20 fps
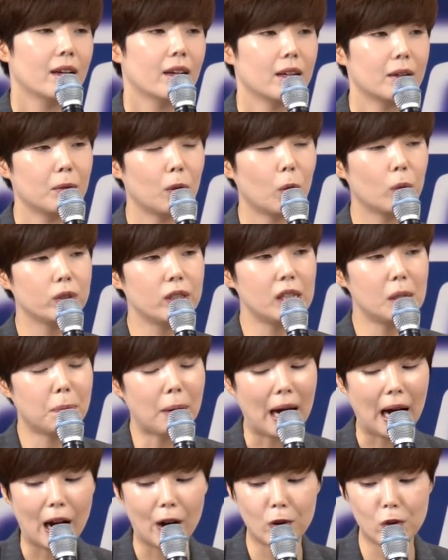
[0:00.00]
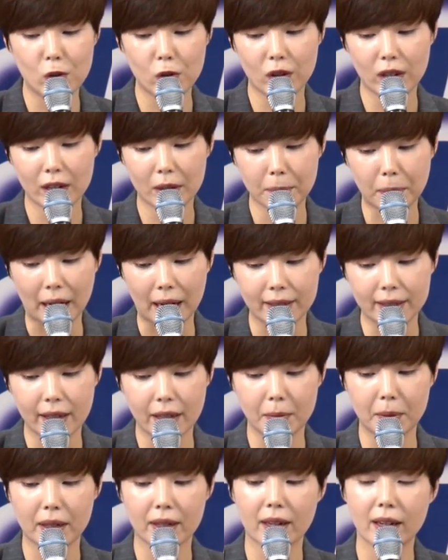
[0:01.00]
여러분 오늘 바울과
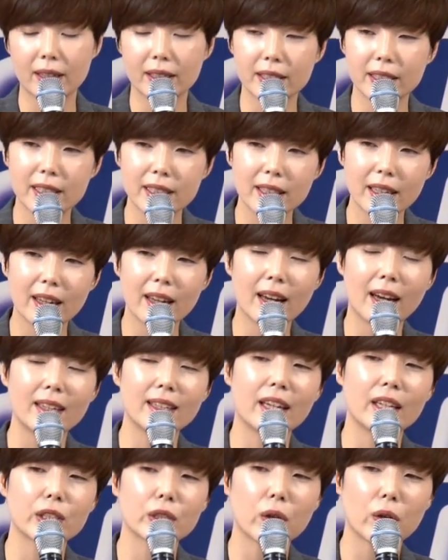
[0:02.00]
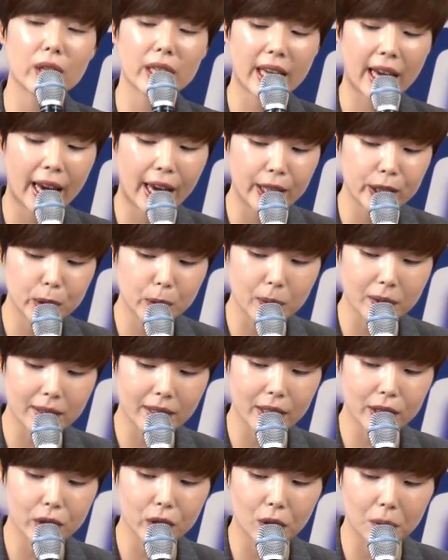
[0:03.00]
바나바가 은혜 안에서
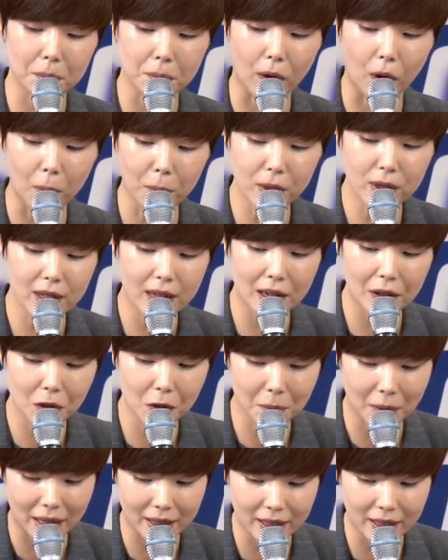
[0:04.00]
계속해서 머물라고